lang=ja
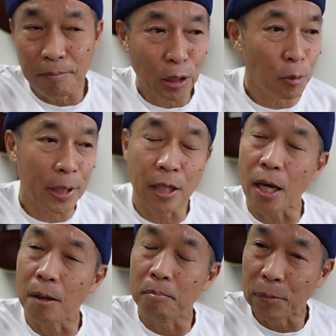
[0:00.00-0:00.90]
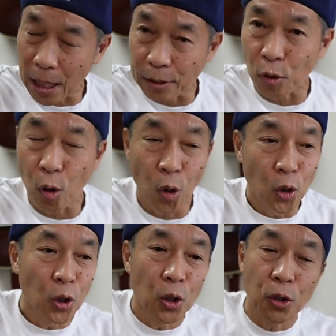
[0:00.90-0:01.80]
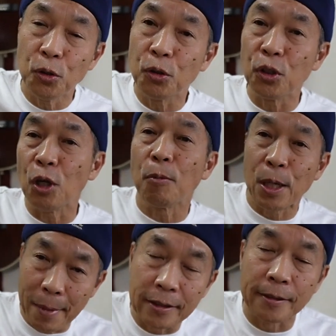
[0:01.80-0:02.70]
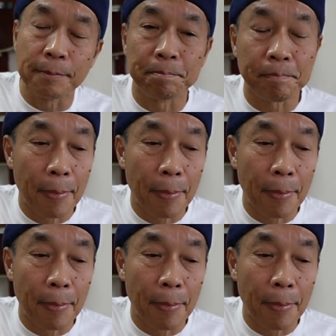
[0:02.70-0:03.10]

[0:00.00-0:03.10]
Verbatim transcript: まとめてみたいというふうに思います。